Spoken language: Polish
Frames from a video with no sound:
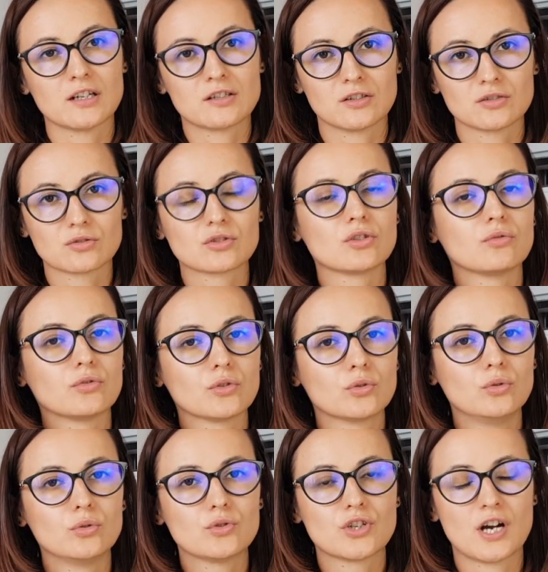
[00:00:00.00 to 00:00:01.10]
Często się
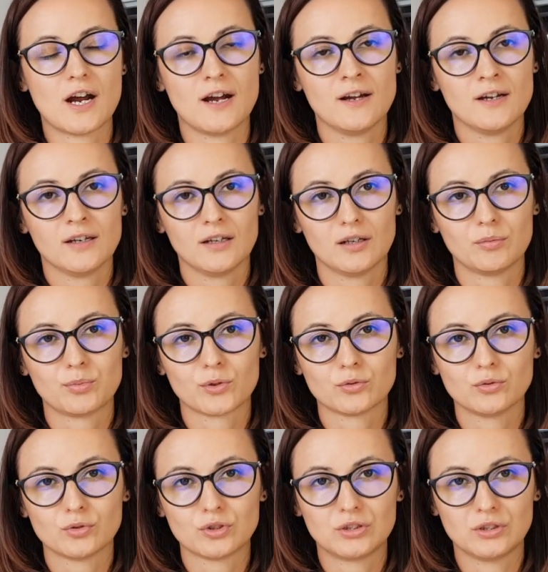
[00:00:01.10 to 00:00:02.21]
wyklucza
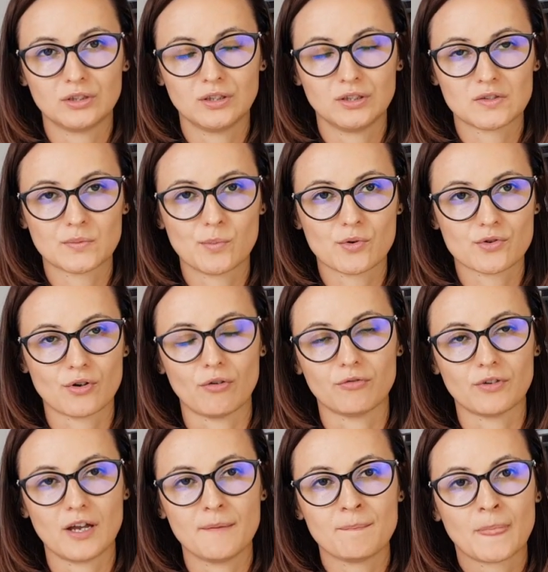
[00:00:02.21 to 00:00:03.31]
produkty
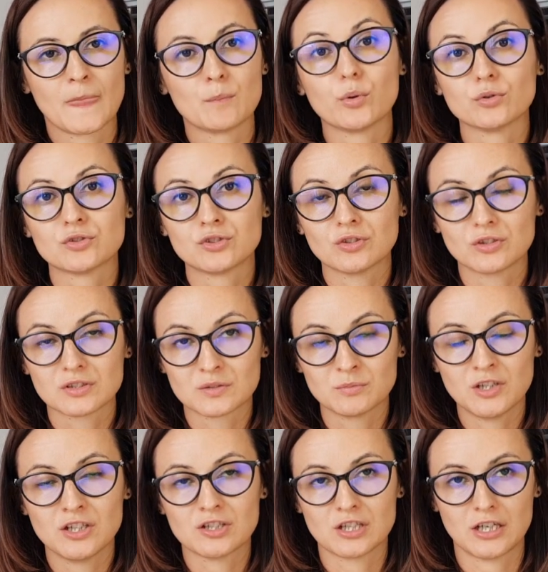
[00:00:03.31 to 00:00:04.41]
zbożowe bądź
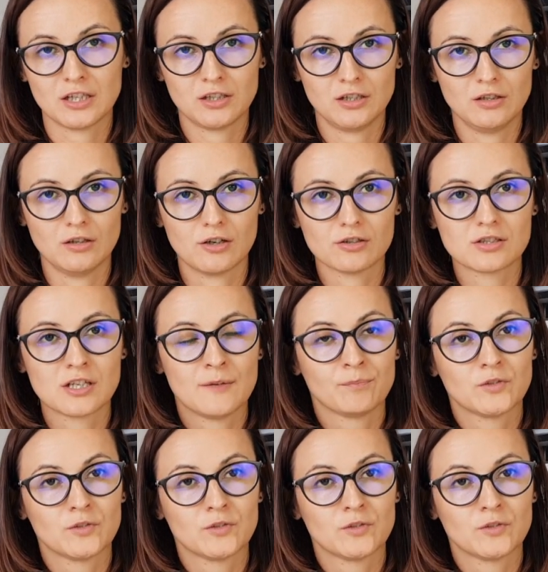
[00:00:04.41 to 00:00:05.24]
zmniejsza ich ilość.